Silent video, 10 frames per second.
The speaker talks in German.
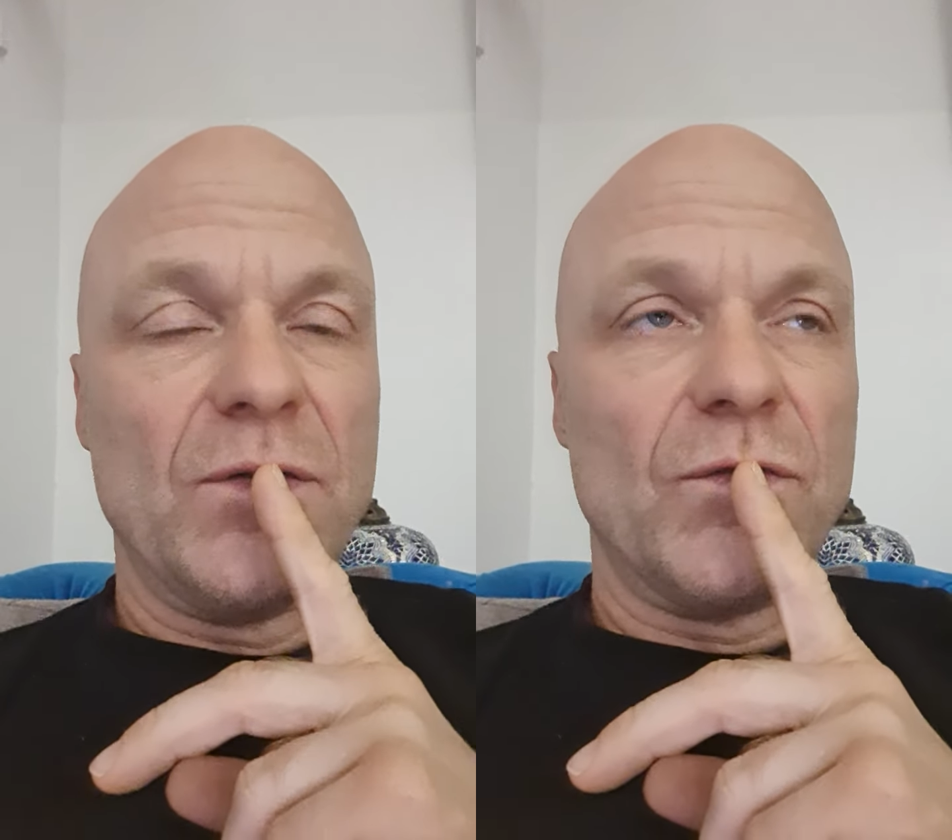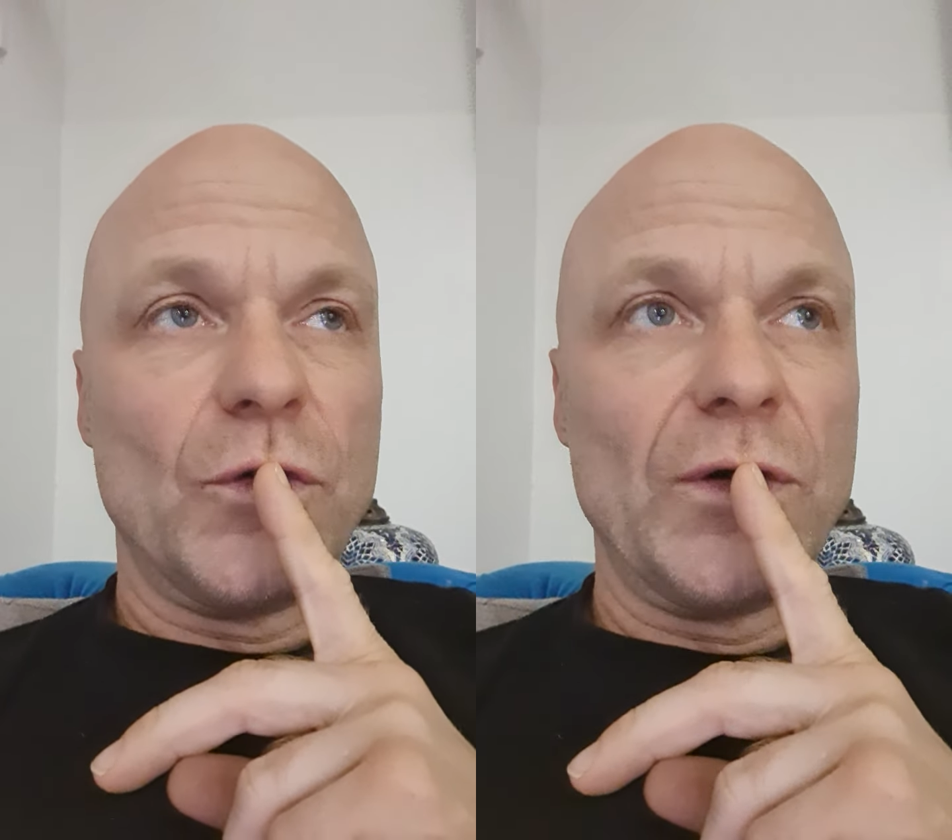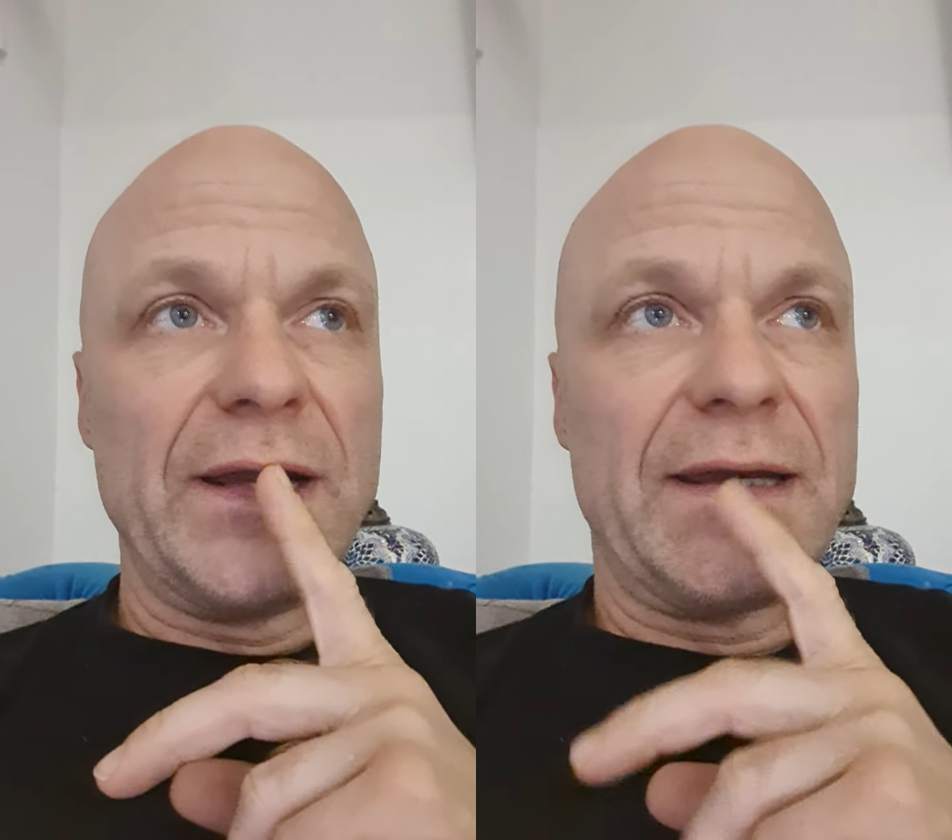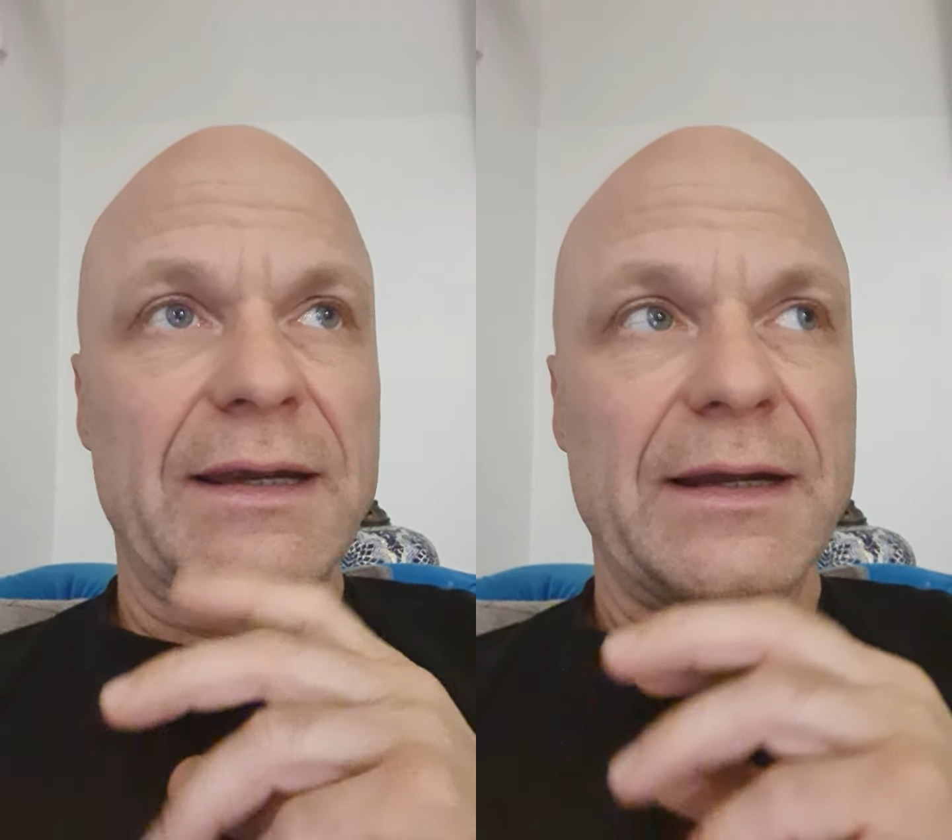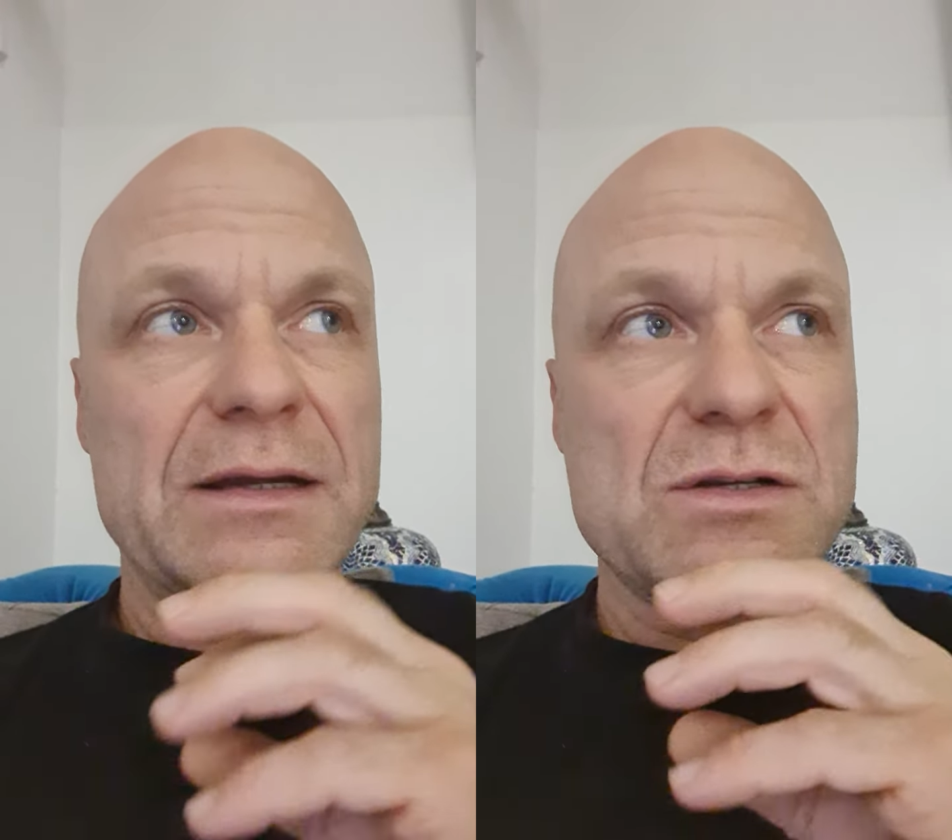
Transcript: wo ich